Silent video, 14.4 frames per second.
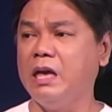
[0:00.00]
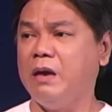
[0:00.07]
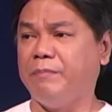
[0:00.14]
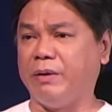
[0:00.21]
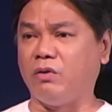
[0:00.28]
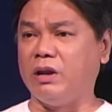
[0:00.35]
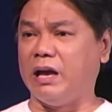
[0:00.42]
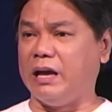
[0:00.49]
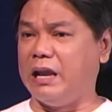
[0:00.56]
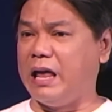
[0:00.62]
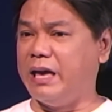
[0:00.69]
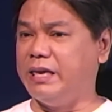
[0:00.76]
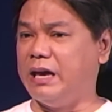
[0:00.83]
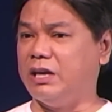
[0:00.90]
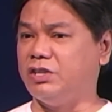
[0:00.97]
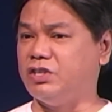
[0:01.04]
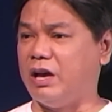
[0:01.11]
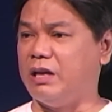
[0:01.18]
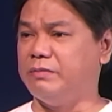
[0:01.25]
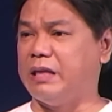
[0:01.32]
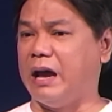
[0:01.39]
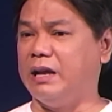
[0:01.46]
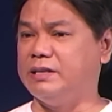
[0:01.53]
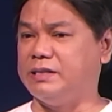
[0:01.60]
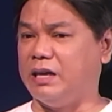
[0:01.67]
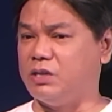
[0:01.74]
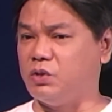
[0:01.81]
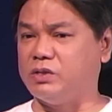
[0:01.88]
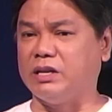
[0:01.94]
Pero nakalaya siya dahil si
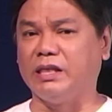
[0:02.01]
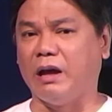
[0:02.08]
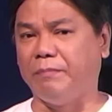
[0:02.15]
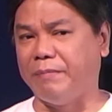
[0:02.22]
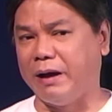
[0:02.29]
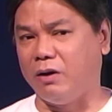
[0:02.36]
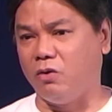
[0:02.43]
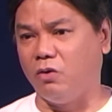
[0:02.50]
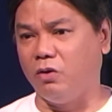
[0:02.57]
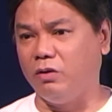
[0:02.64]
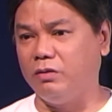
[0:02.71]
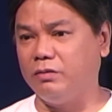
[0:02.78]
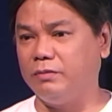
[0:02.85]
Jesus ang napako.